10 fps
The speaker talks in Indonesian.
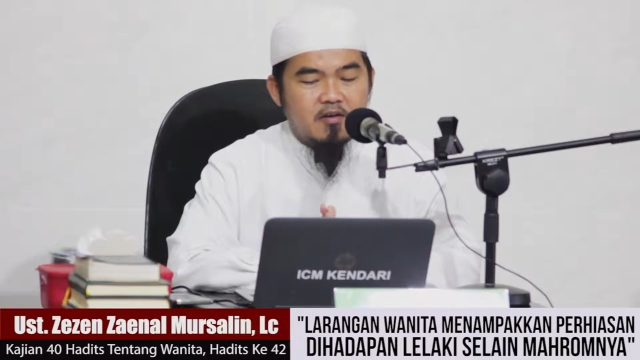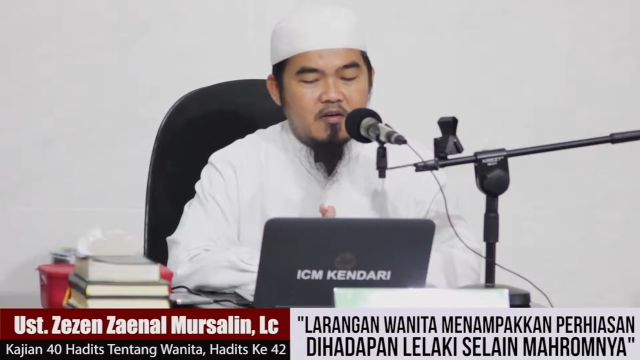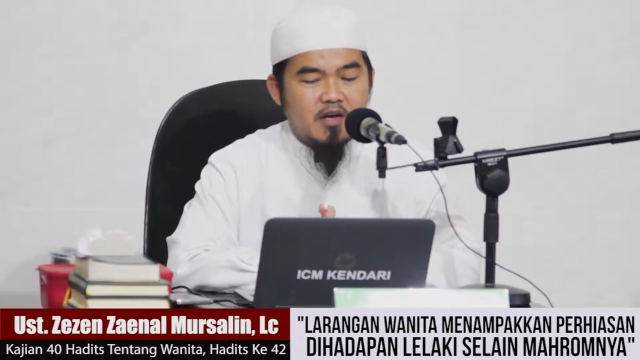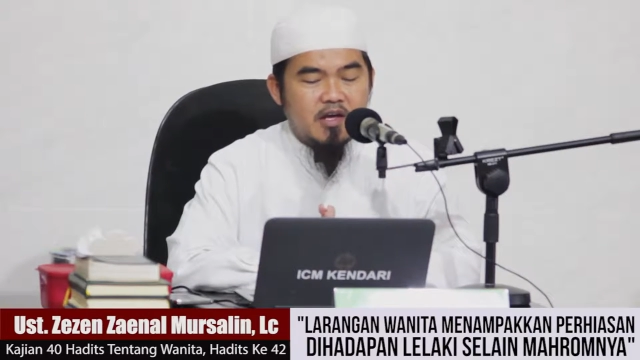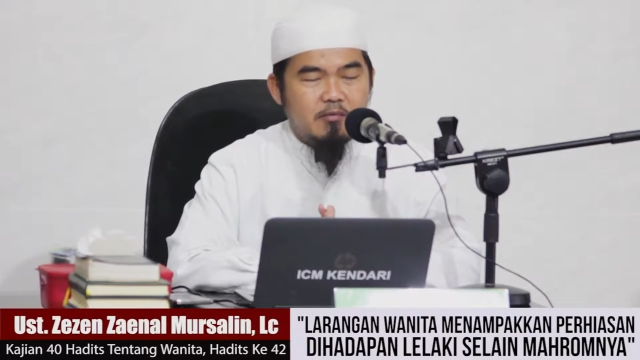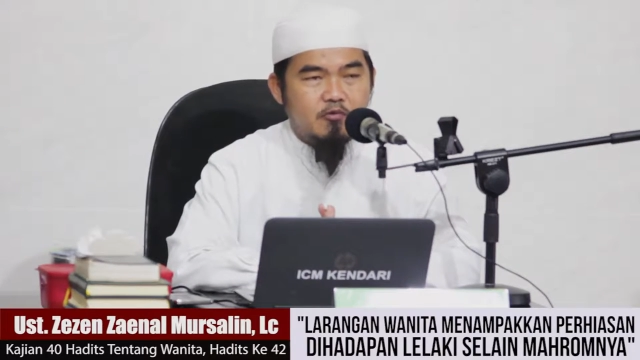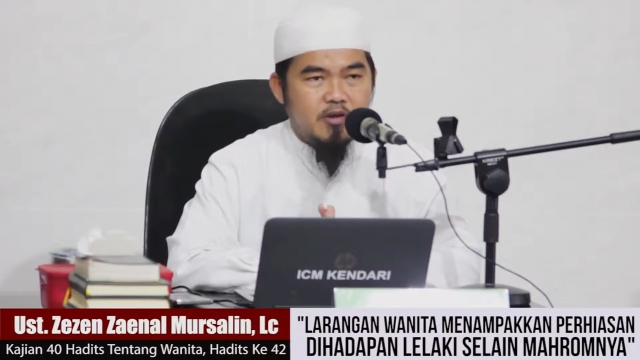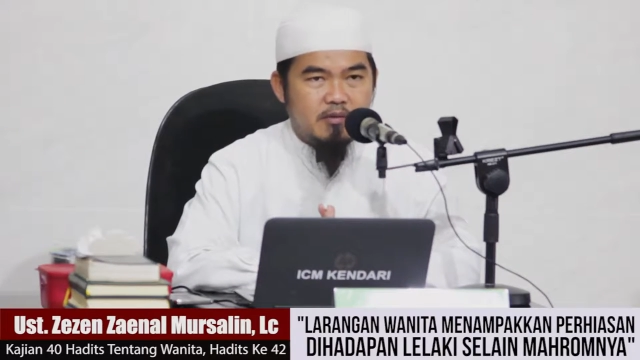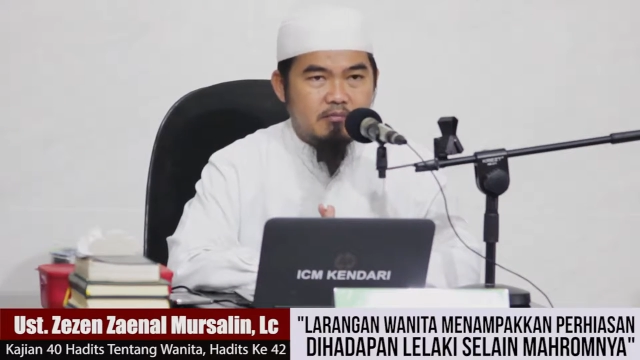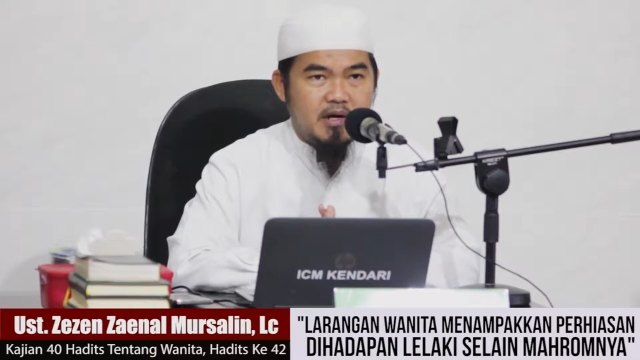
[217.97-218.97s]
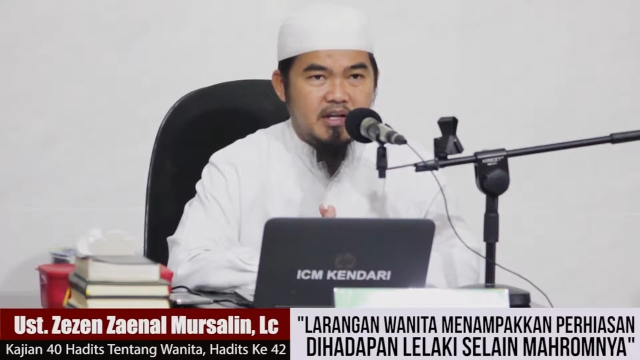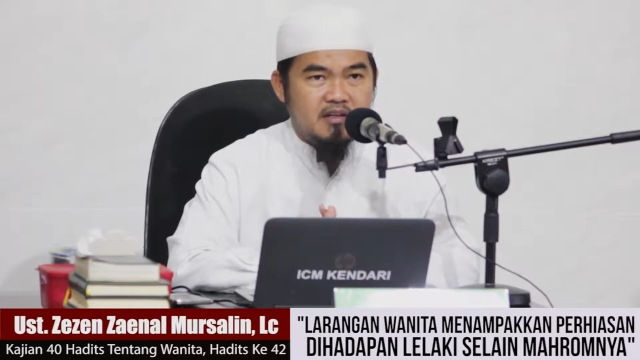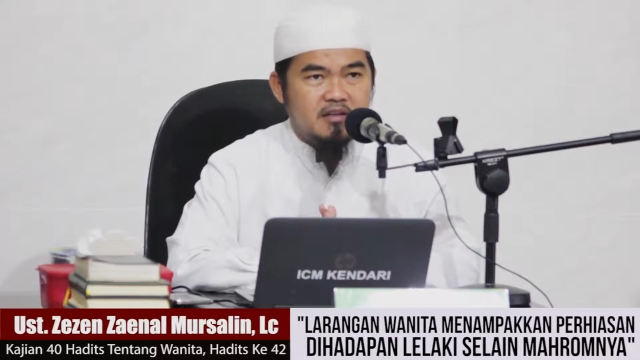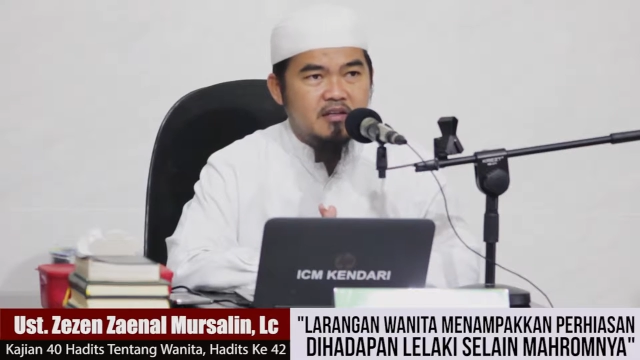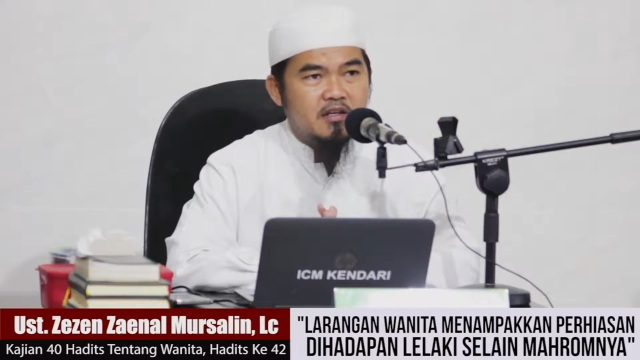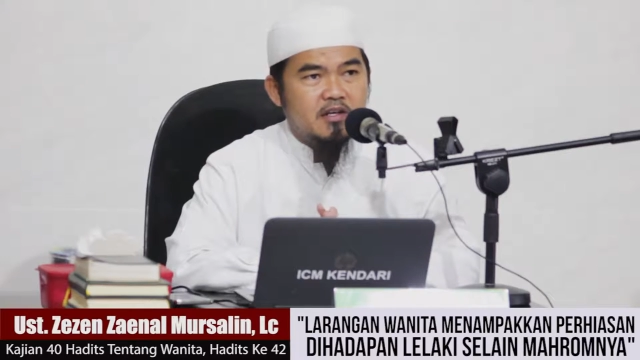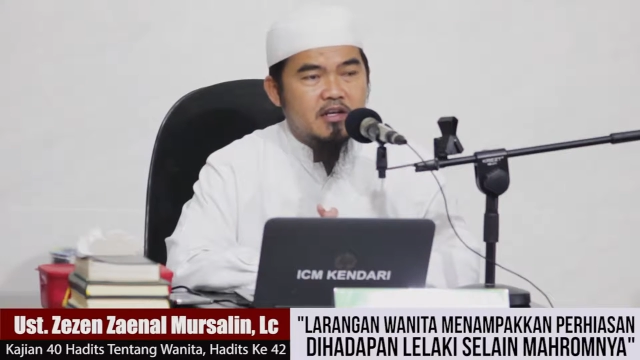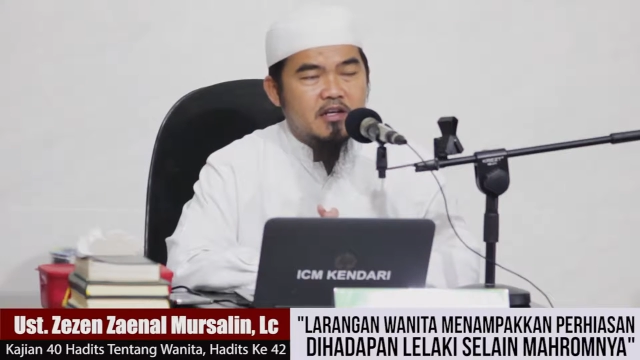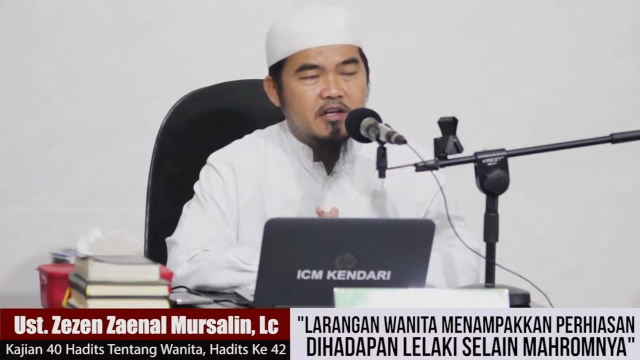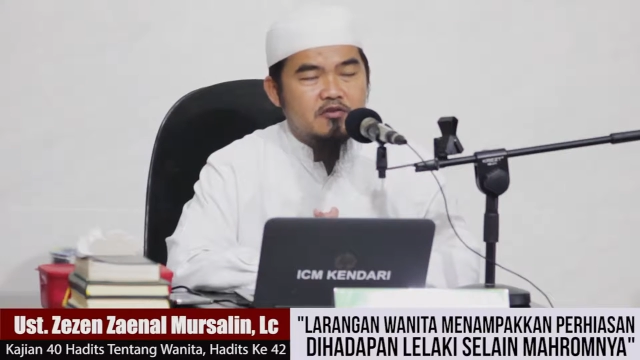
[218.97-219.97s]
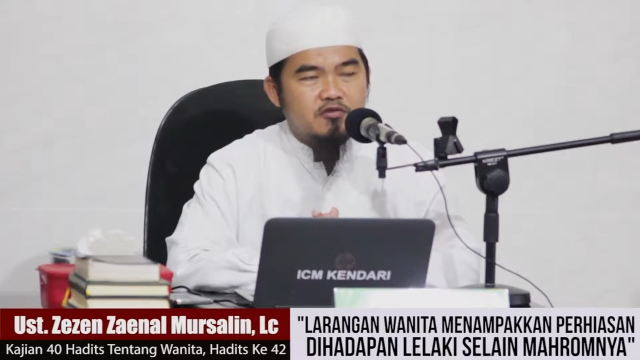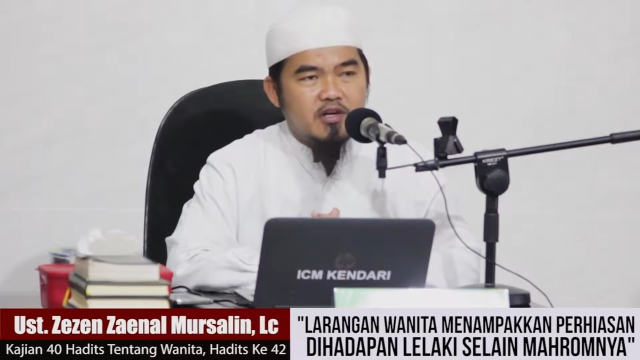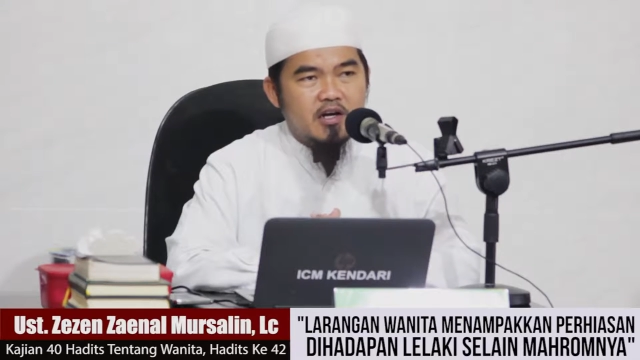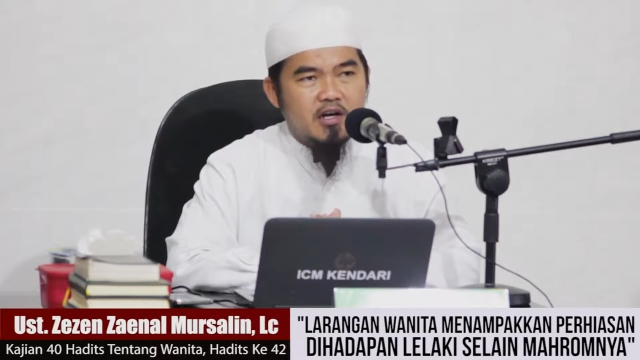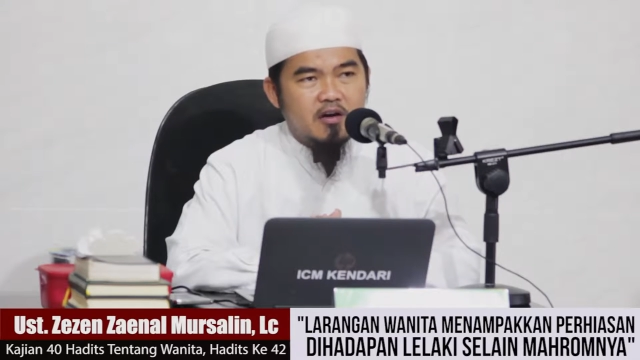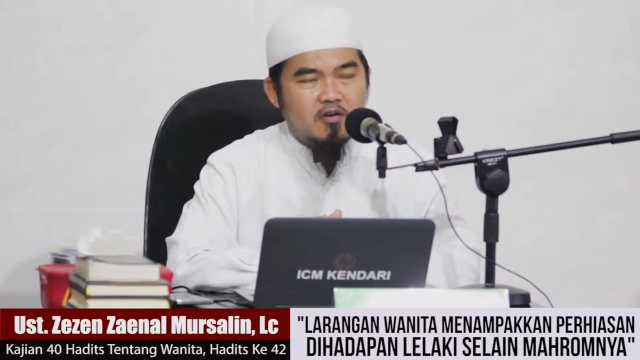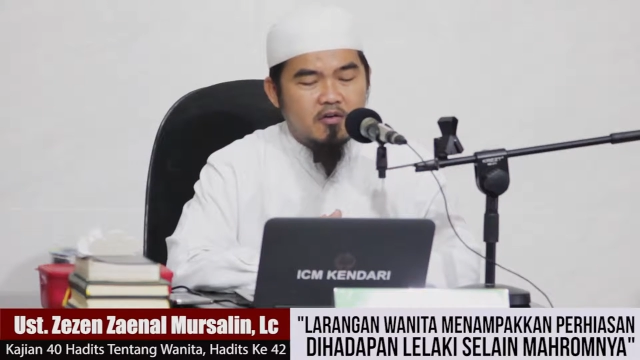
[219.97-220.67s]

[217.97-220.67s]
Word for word: oleh ibnu hibban dan juga